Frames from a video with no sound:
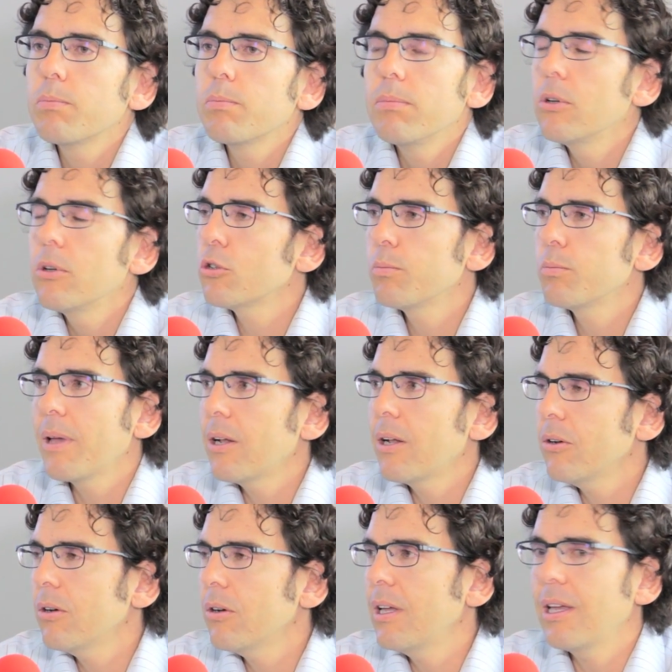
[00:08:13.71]
no
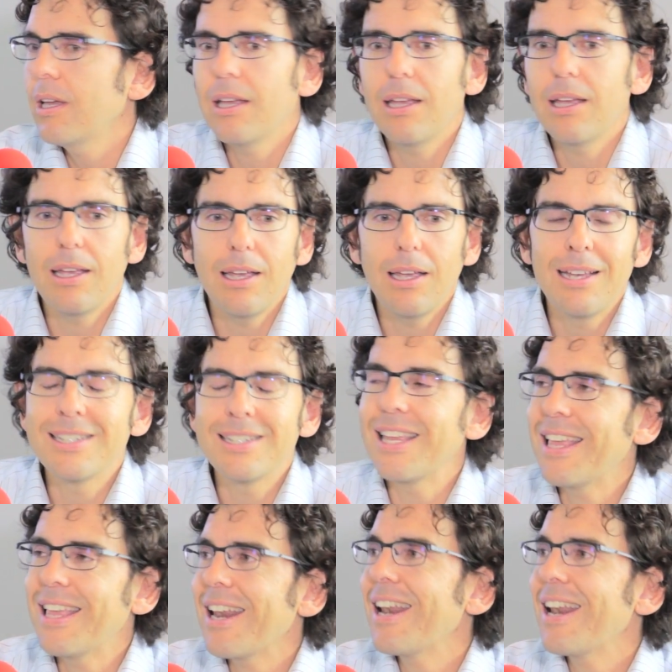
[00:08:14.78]
espero eh, eh,
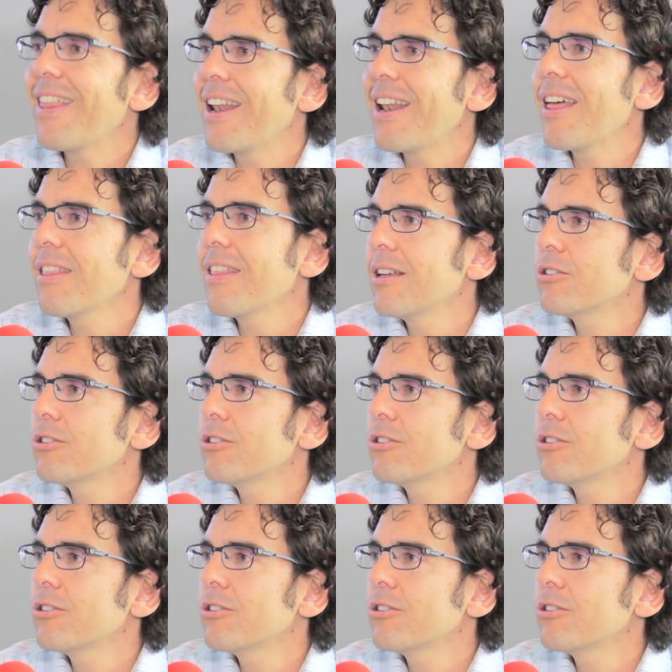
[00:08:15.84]
enseñar nada a nadie,